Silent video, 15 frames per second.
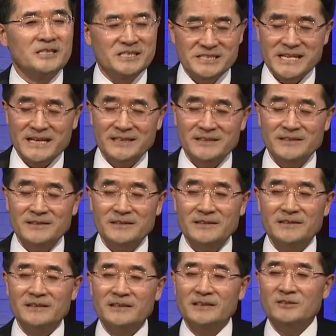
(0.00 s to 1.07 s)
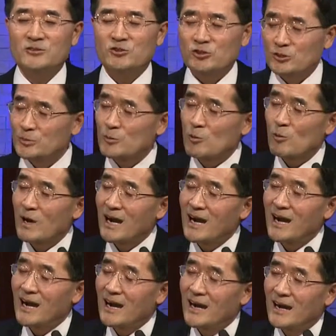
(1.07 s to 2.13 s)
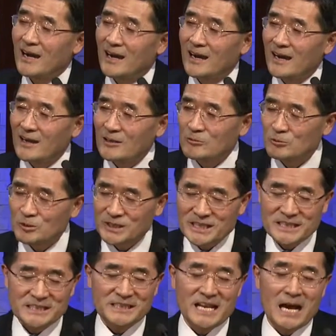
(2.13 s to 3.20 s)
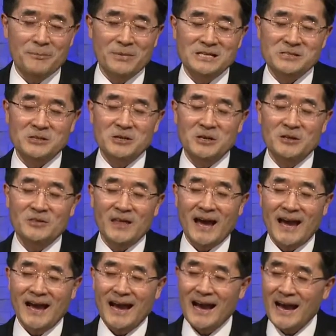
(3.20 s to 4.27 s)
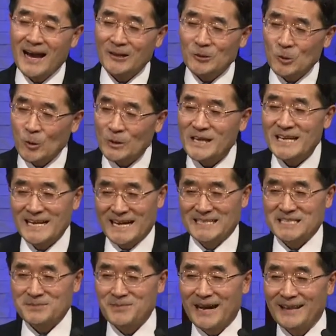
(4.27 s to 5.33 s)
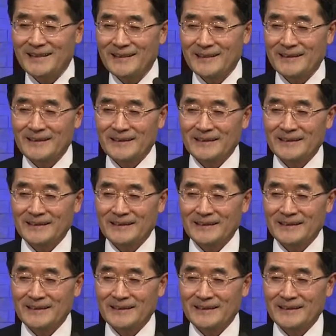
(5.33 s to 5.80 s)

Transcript: 인생은 죽음과 아, 구원의 은혜 앞에서 다 동일하지만